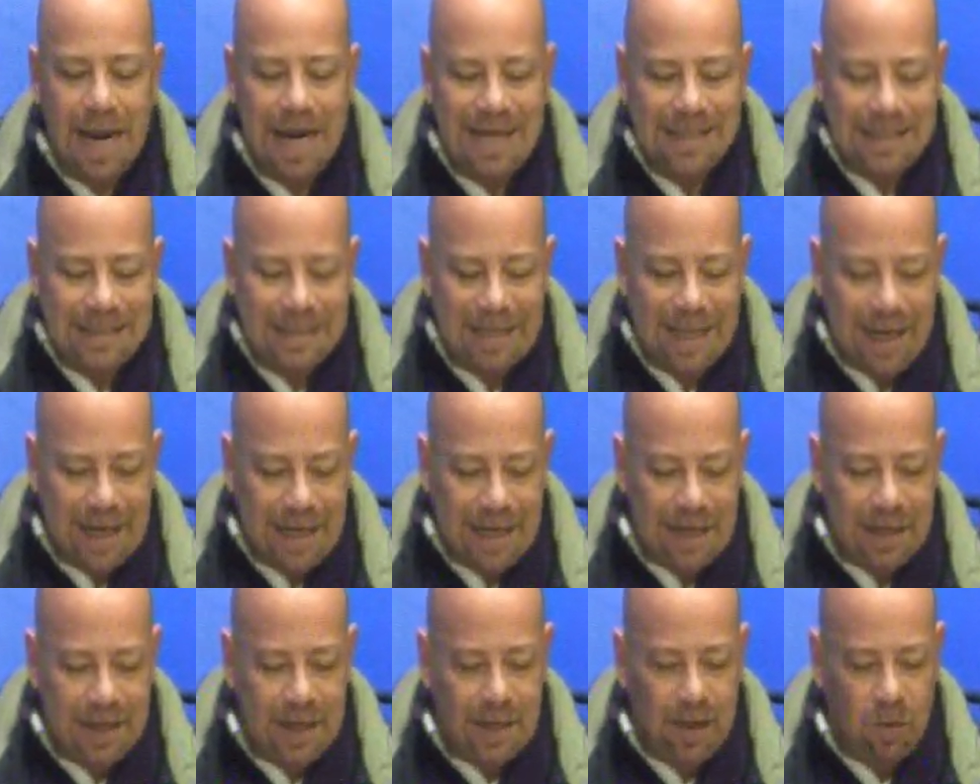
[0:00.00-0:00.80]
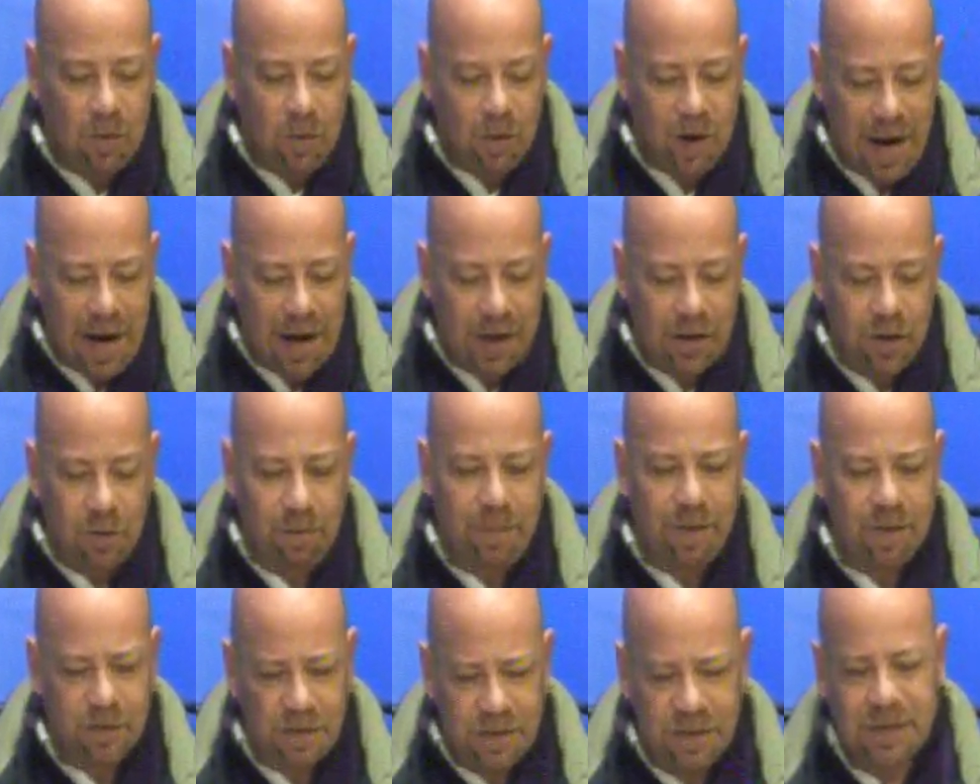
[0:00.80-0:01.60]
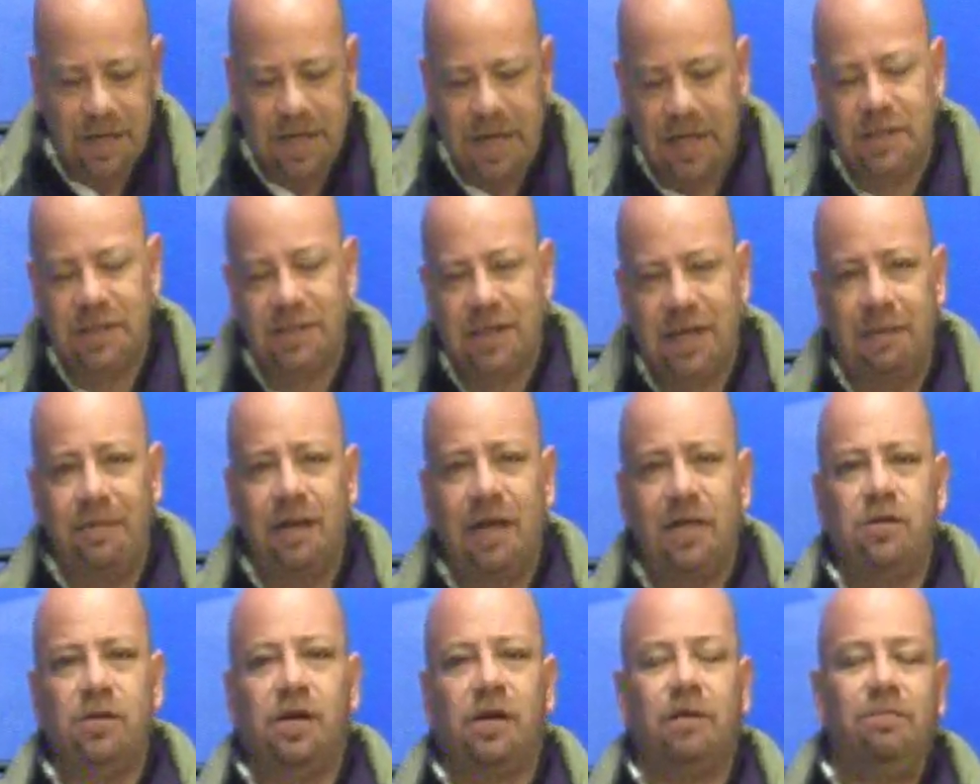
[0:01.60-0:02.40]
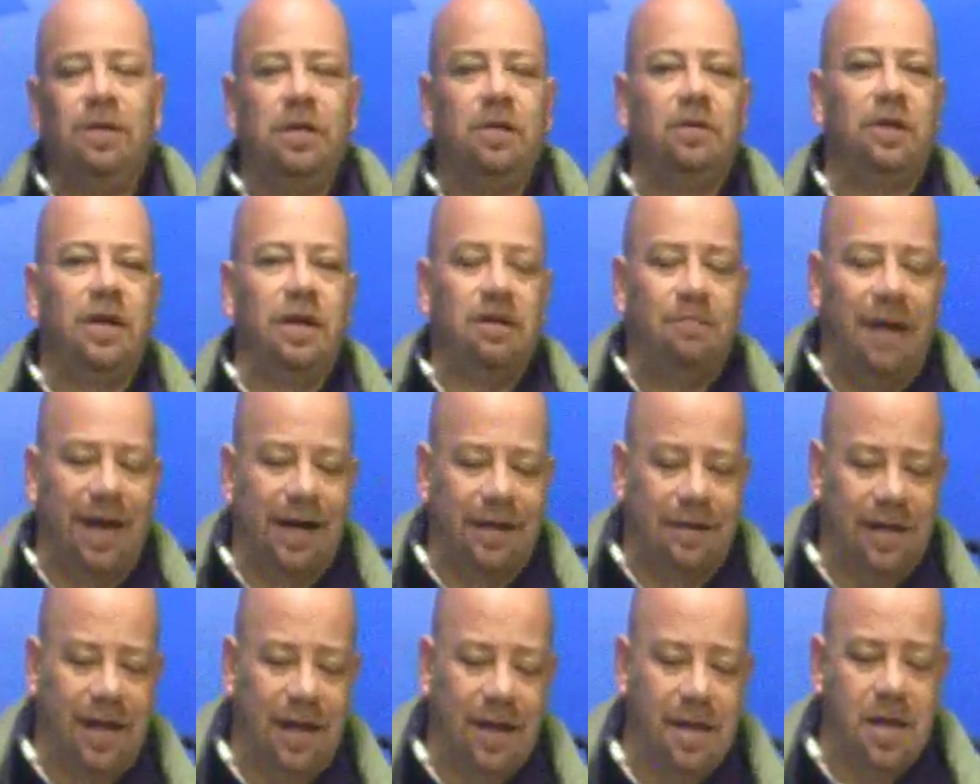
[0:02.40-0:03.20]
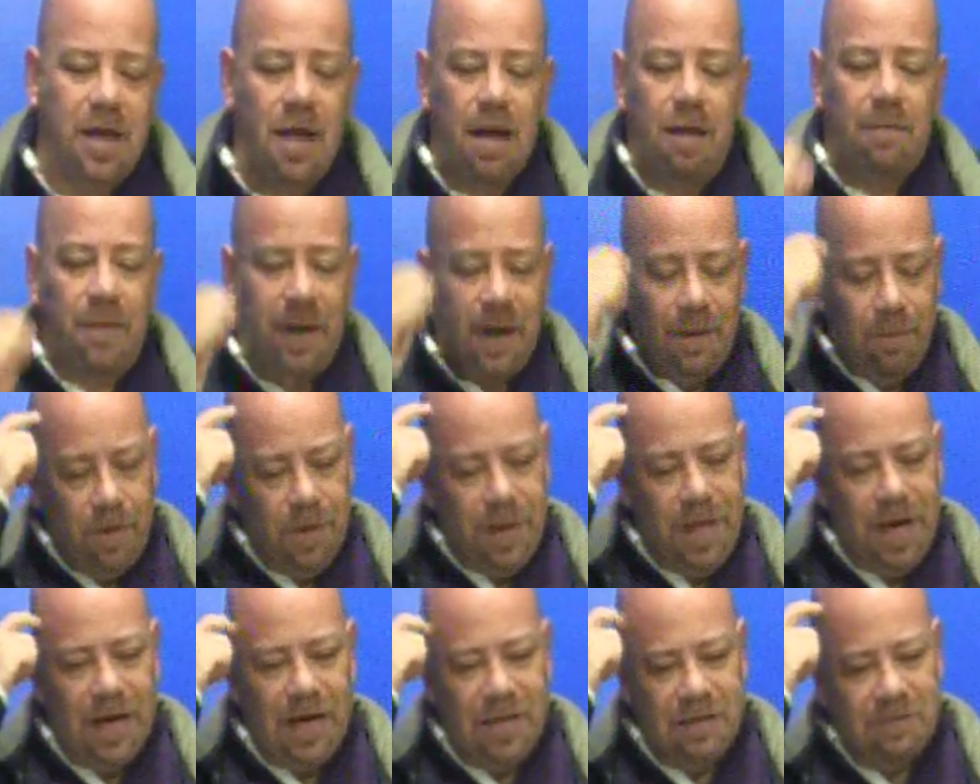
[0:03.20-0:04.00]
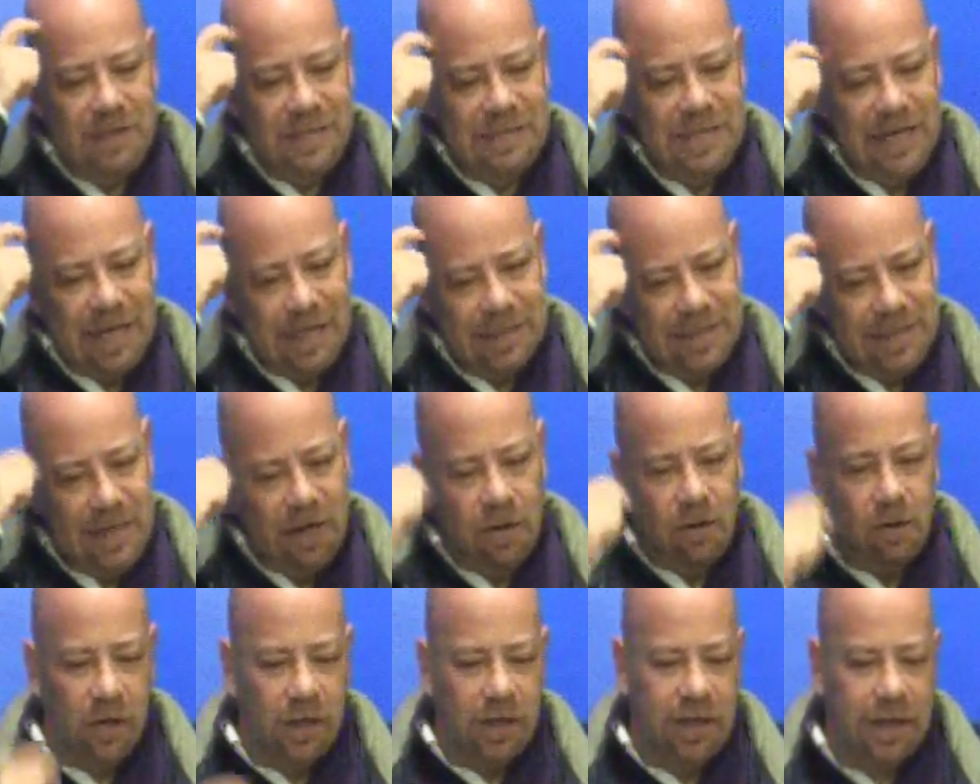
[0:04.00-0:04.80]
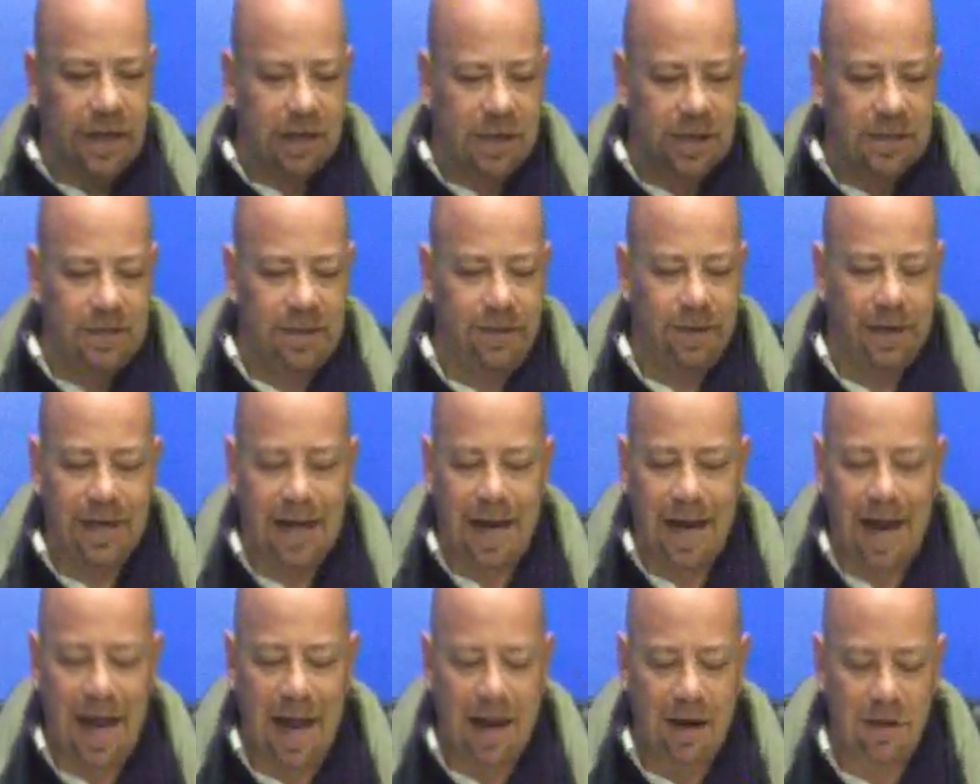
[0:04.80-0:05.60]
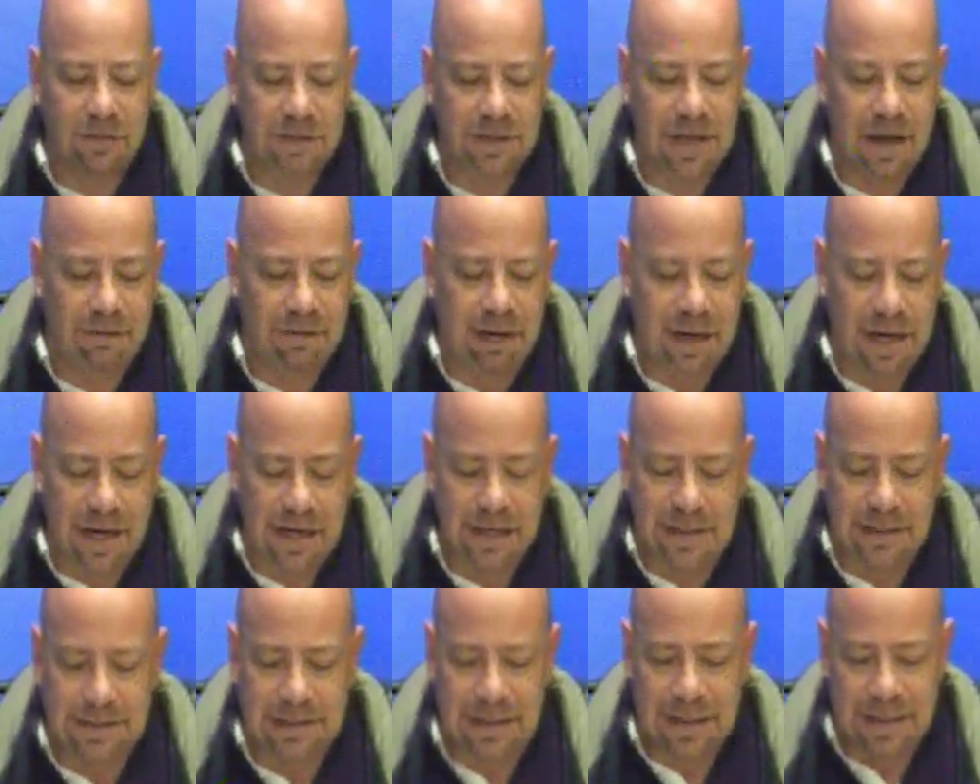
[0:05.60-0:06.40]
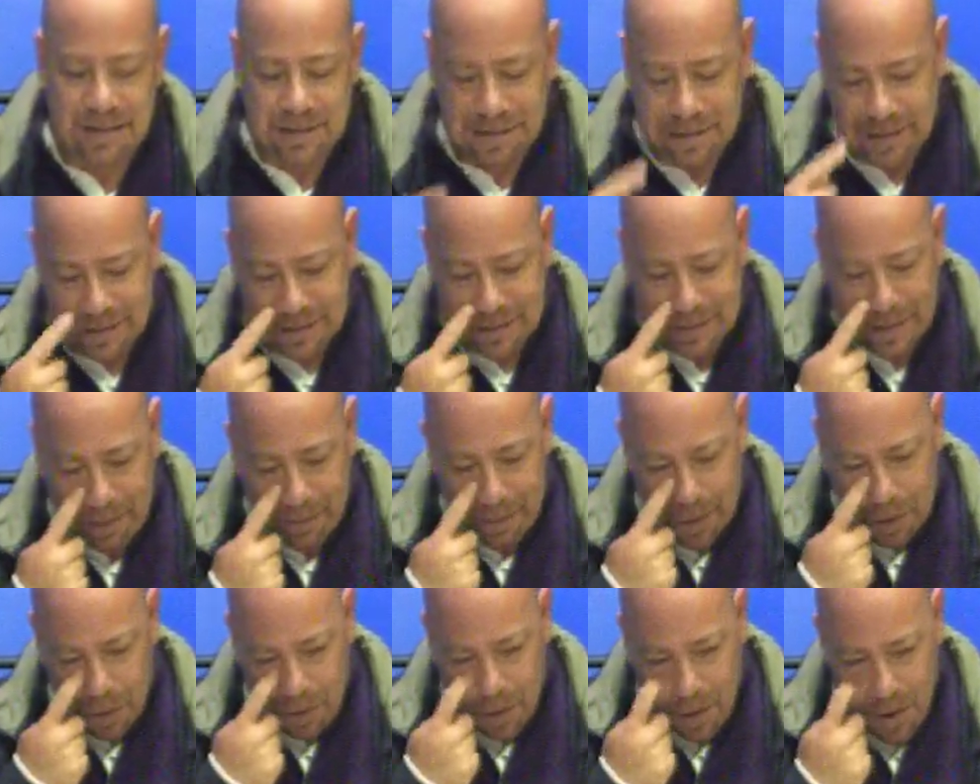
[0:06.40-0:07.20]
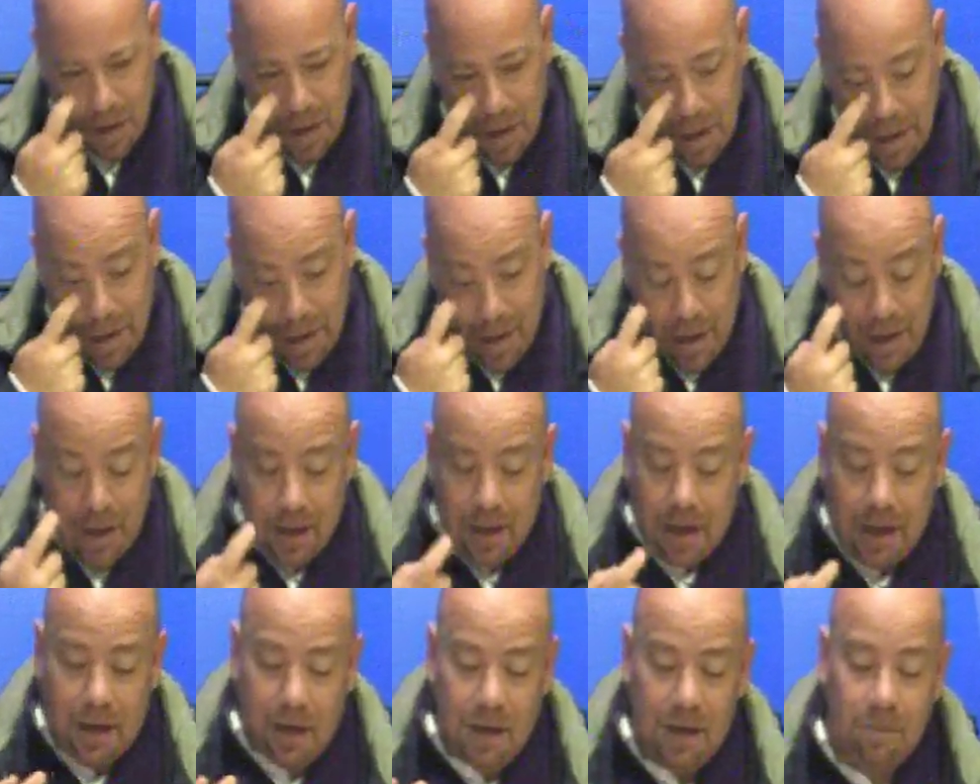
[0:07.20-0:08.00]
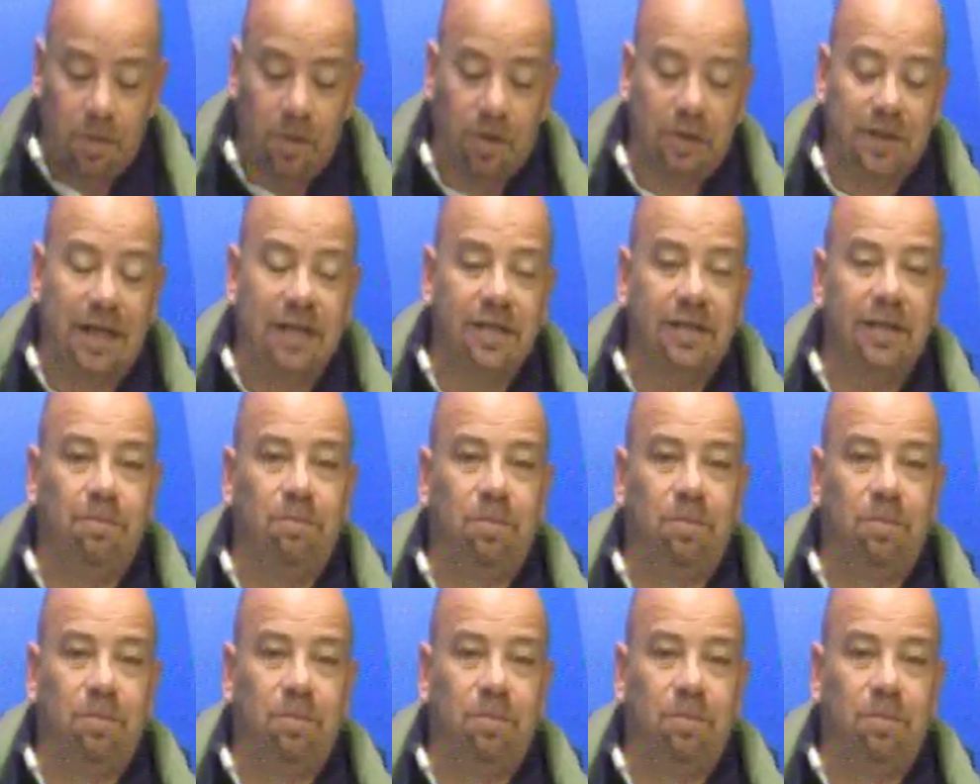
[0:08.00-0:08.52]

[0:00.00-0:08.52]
de horario, pero sí será el sábado y repito en el martes para apoyar a las básicas del Corre que reciben a los Gavilanes este sábado. Importante